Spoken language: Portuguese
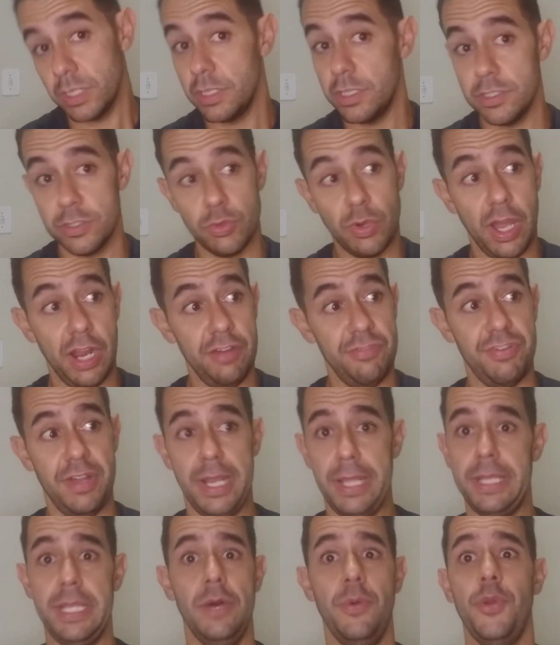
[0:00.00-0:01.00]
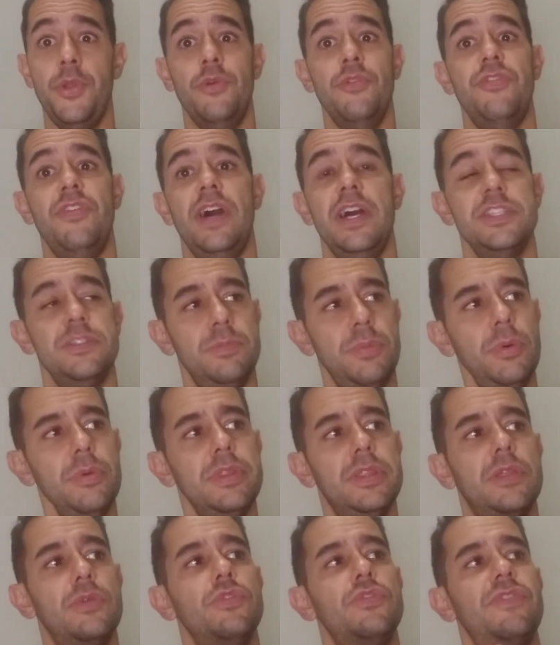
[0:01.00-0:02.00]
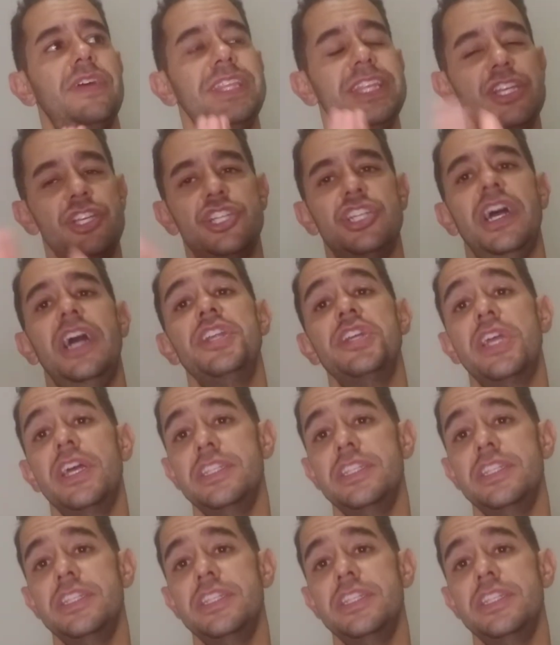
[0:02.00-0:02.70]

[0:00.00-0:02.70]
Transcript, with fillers: Se o cara falar, não, eu não faço, bom, então tu vai deixar de ganhar